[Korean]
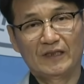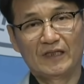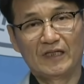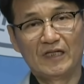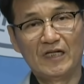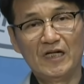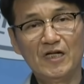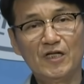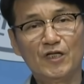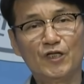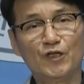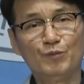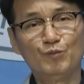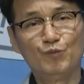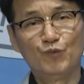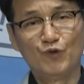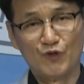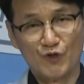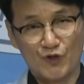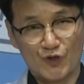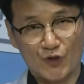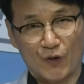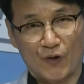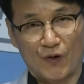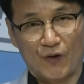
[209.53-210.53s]
일급
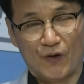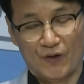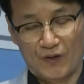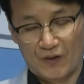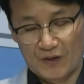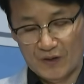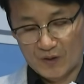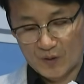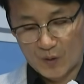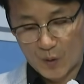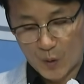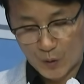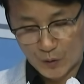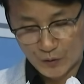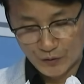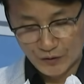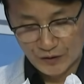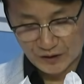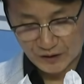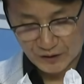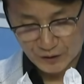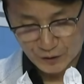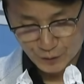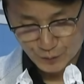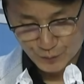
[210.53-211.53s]
문서 혹은
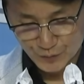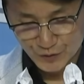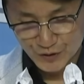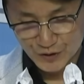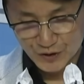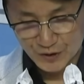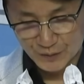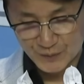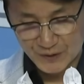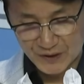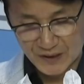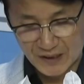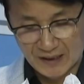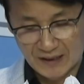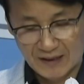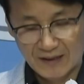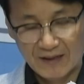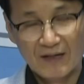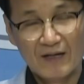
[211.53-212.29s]
특급 문서입니다.